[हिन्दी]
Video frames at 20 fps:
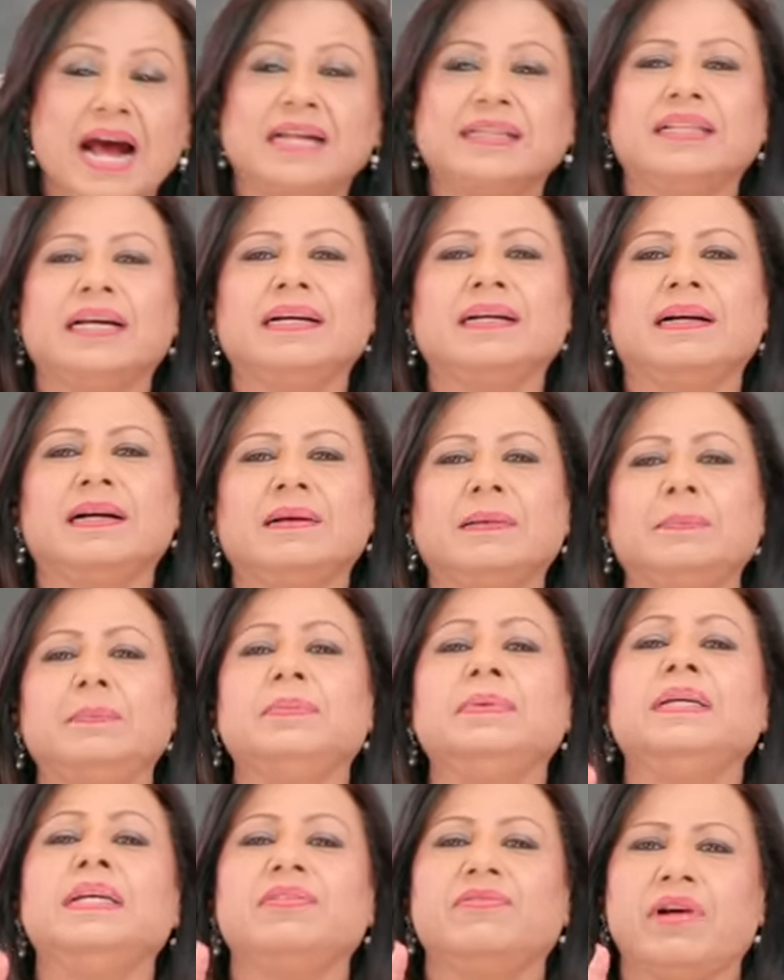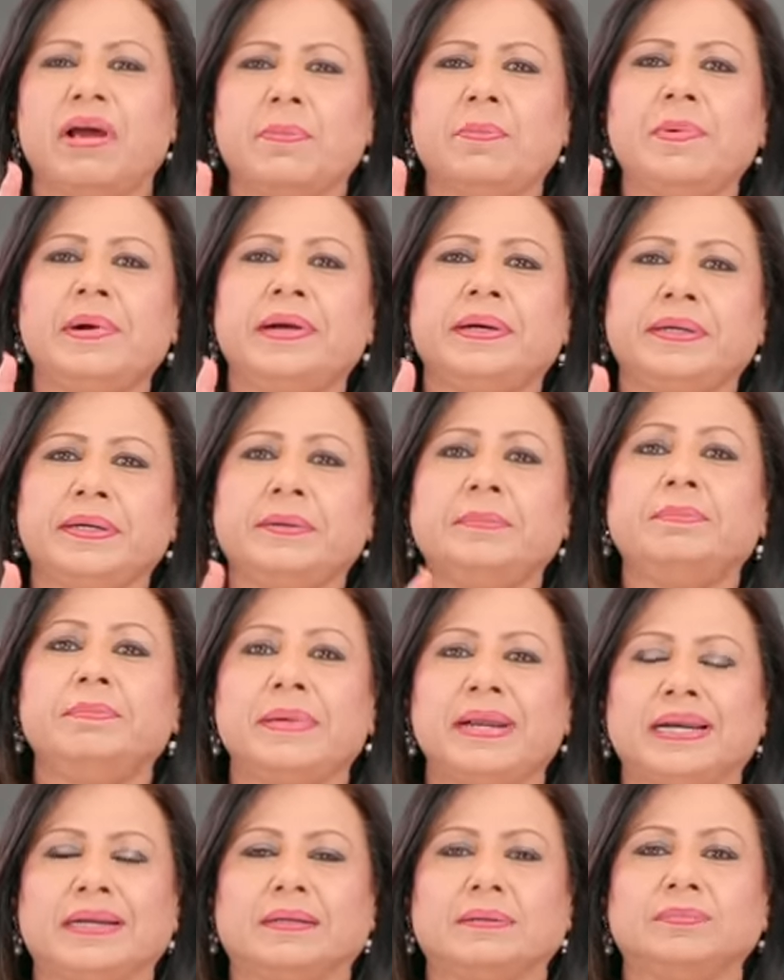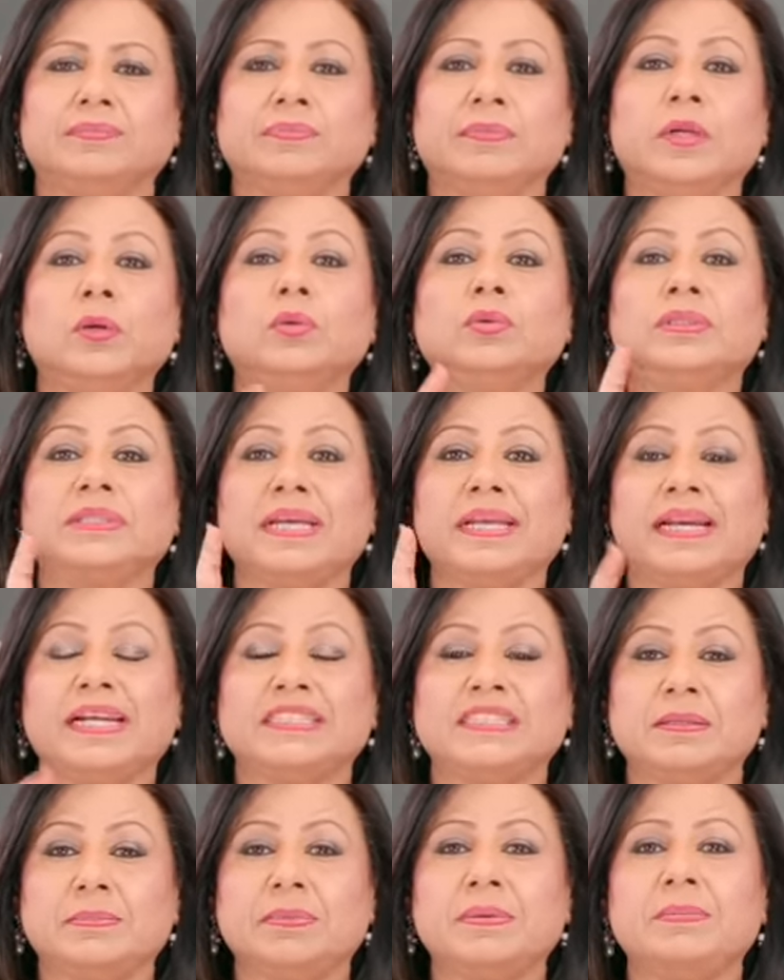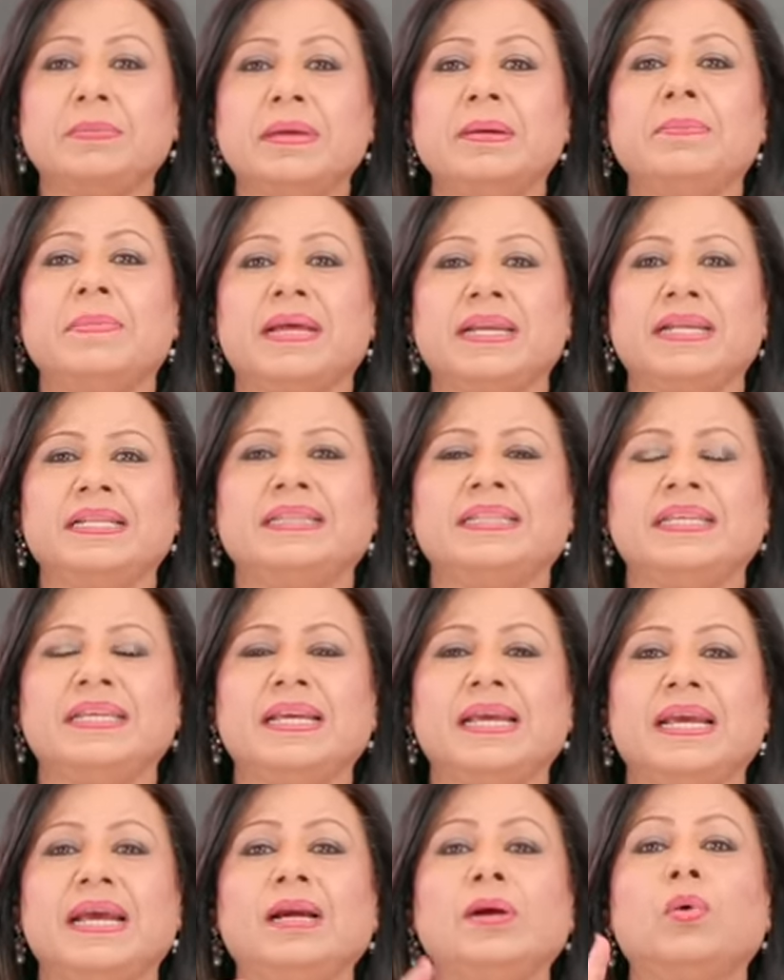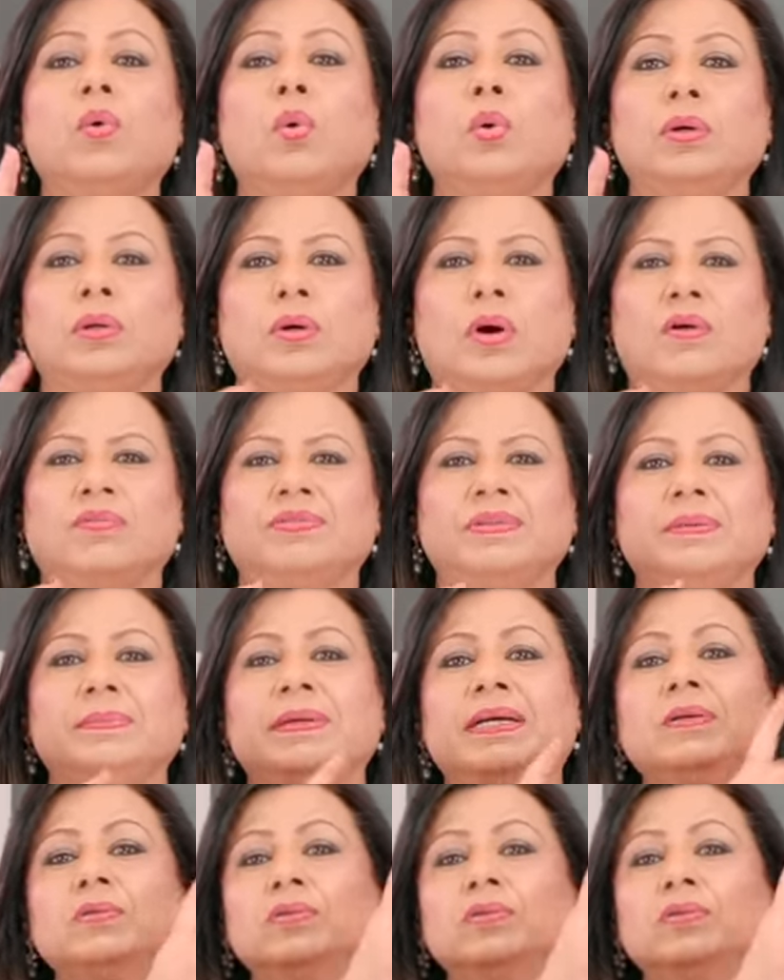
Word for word: आधा कप इवेपरेटेड मिल्क उसकी रेसिपी भी मैंने दी है कोल्ड कॉफ़ी में